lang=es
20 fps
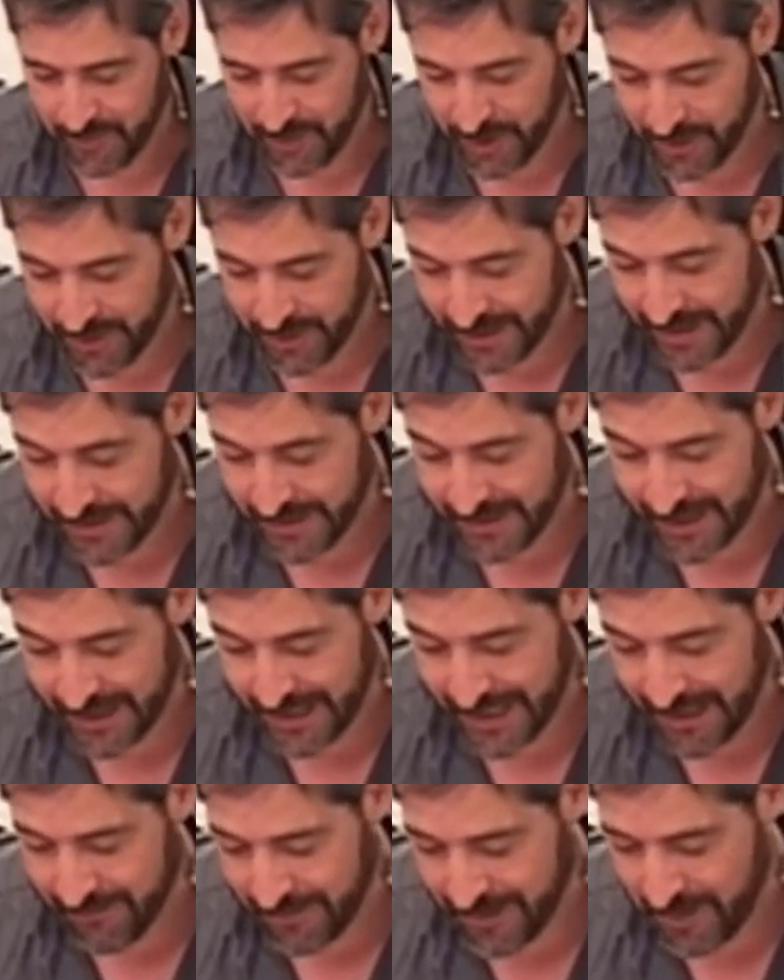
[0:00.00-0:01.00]
pero en, esta
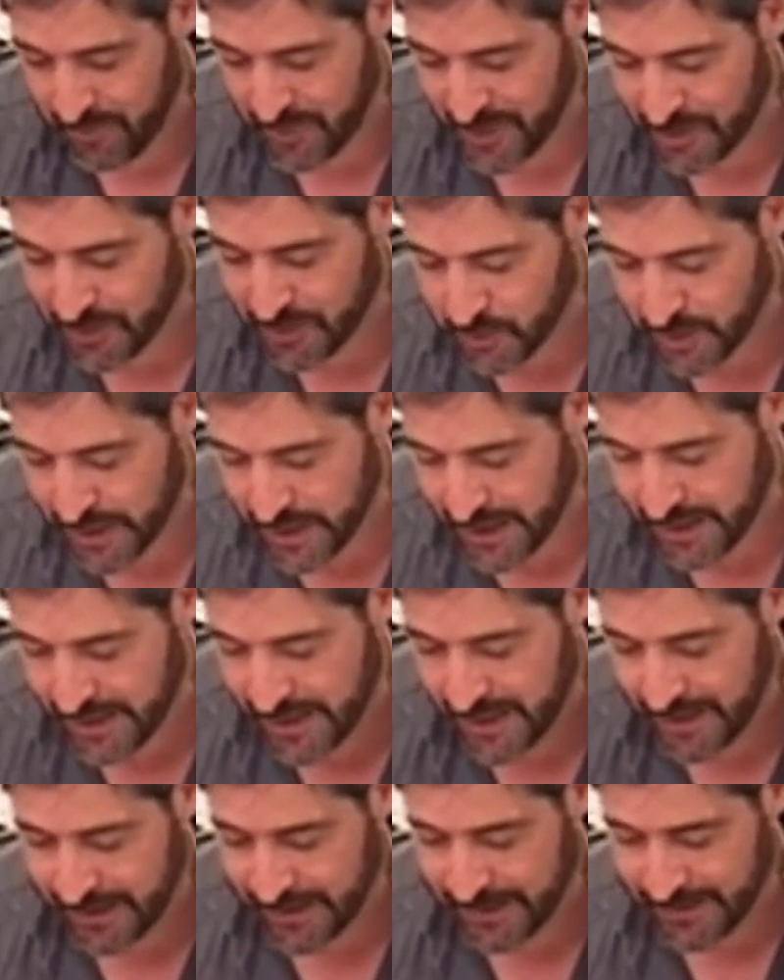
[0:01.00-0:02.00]
clave de pintura
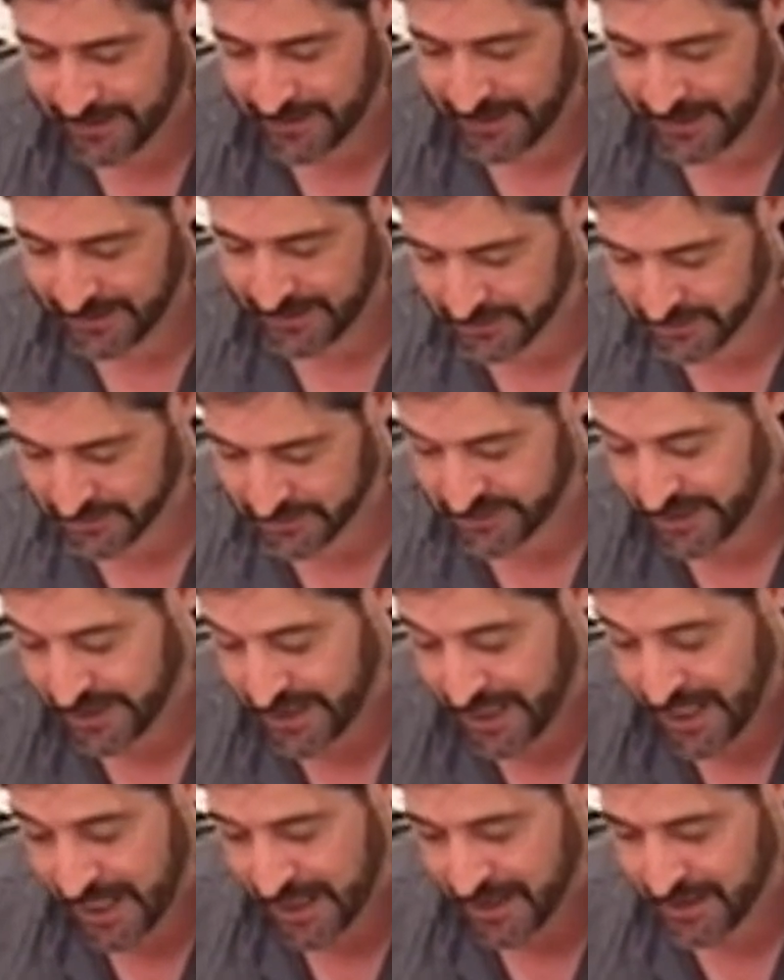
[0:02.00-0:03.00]
de la,
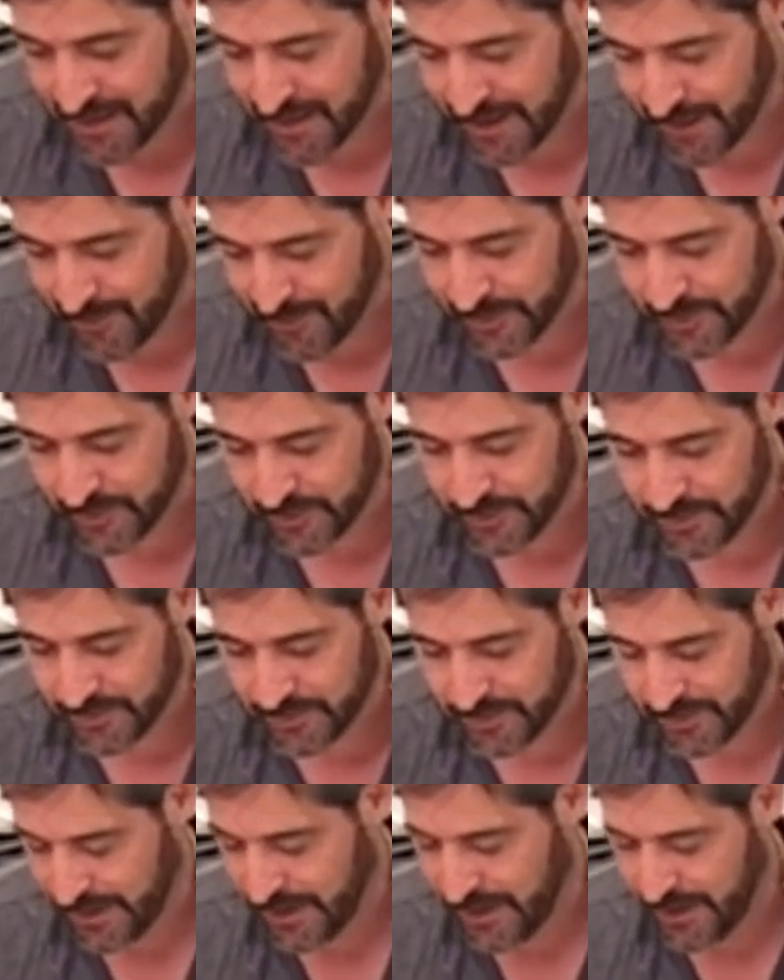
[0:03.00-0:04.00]
sociedad, digamos,
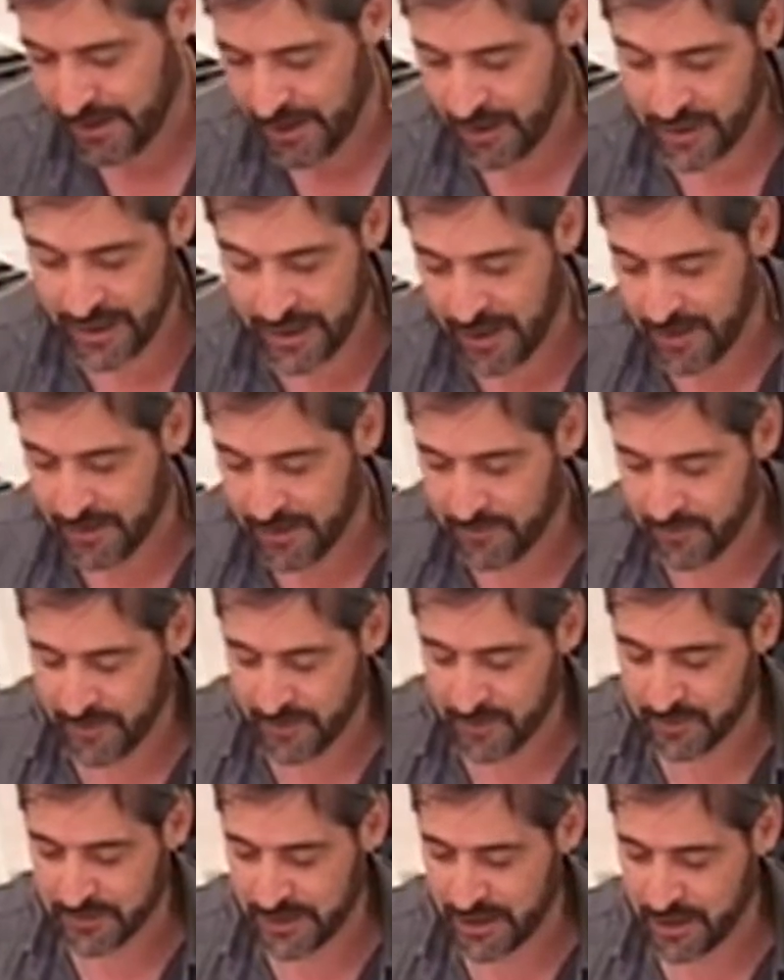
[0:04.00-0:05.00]
eh, ahora
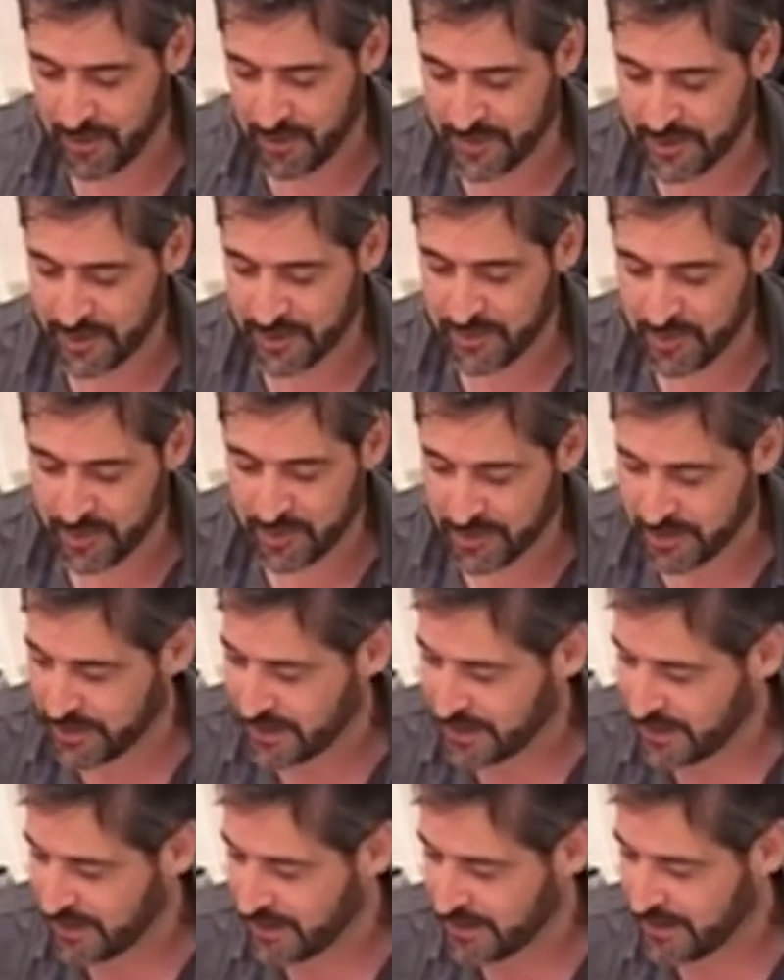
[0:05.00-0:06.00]
me gustaría comentar un poco
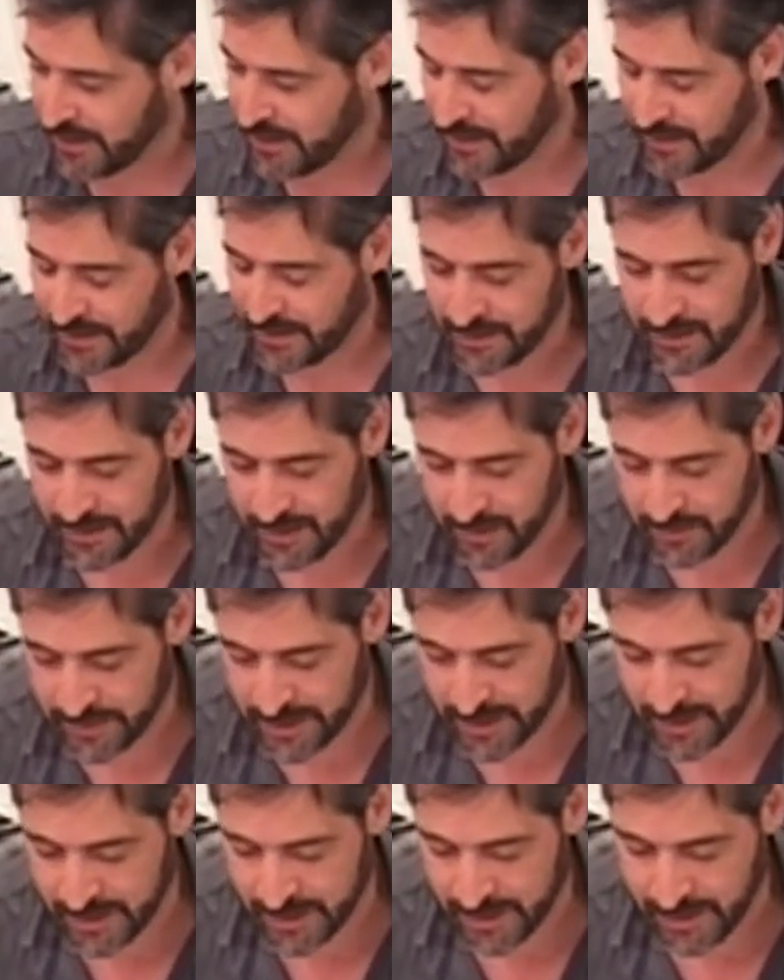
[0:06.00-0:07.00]
de, la,
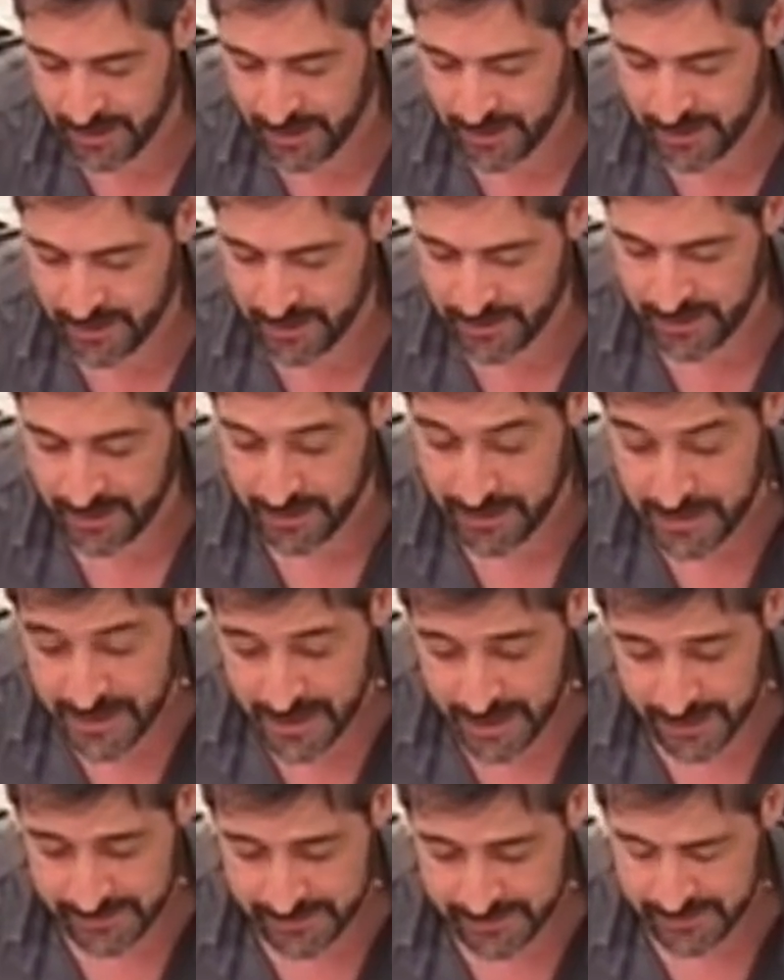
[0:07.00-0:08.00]
obra de,
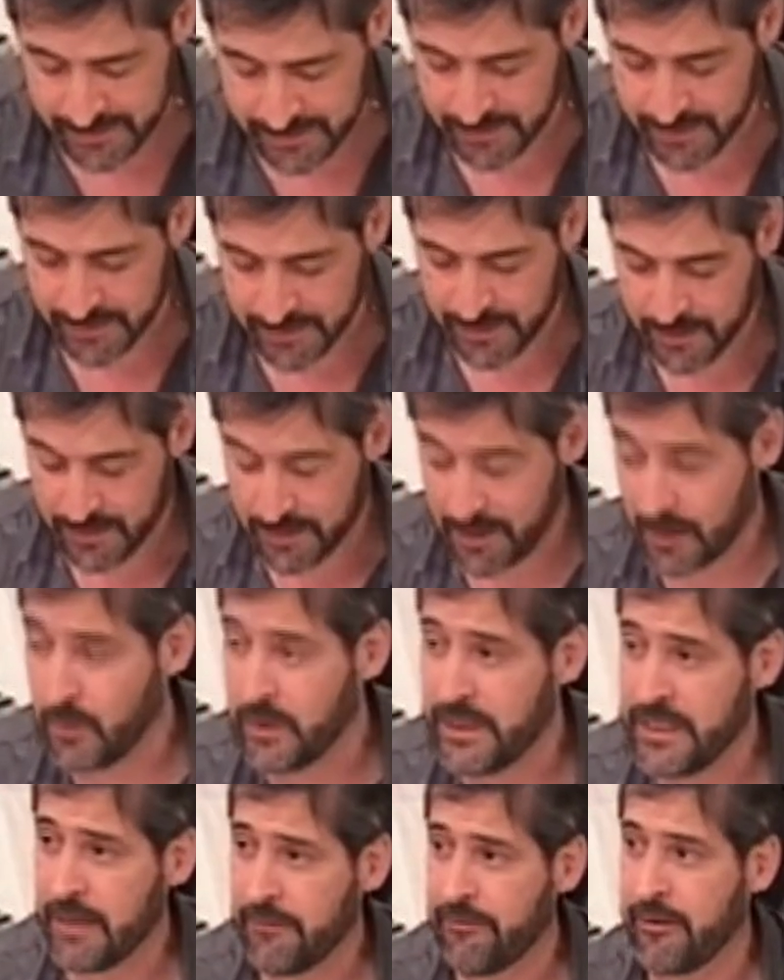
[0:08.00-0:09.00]
Díaz.
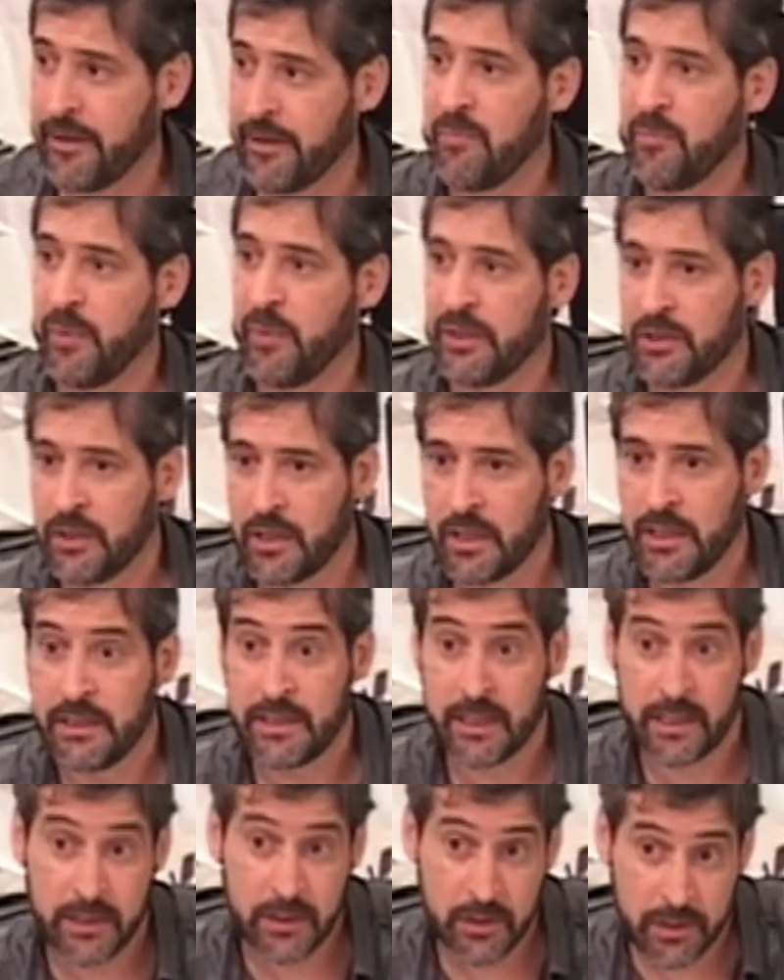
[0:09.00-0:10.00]
Raúl Díaz fue inspector de
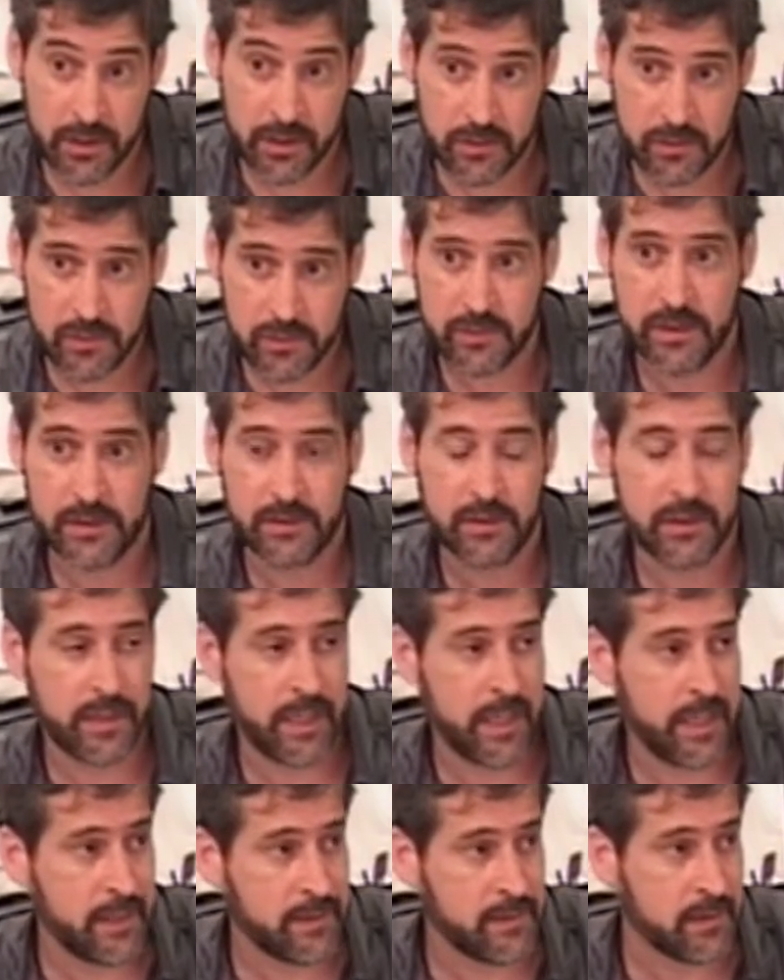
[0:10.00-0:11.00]
territorios
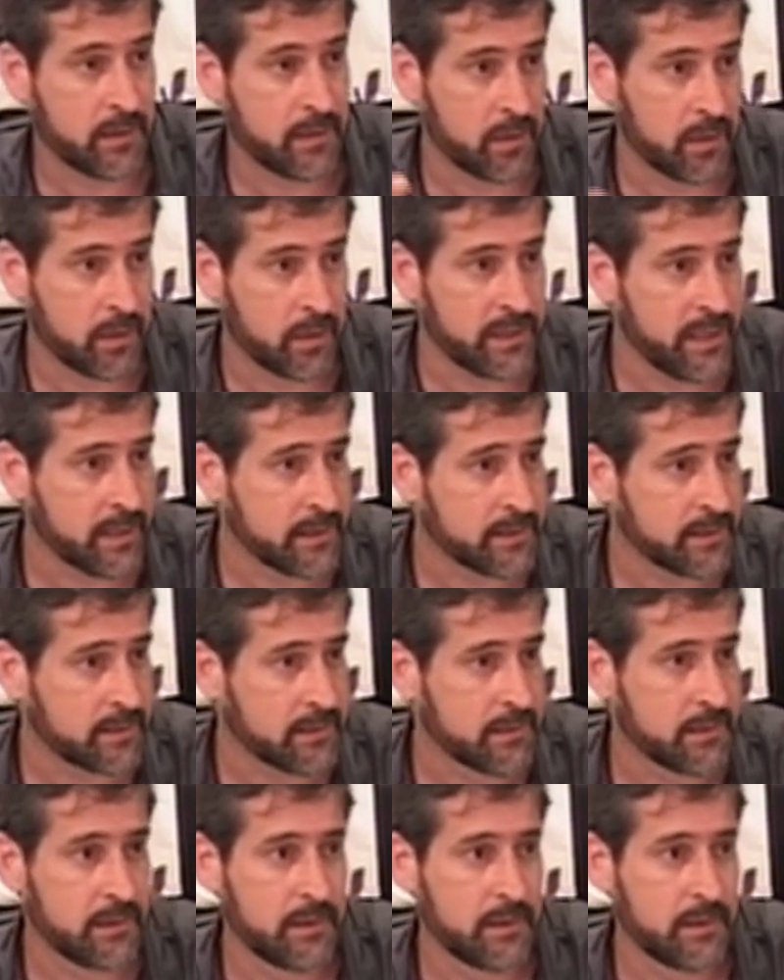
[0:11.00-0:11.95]
nacionales y colonias,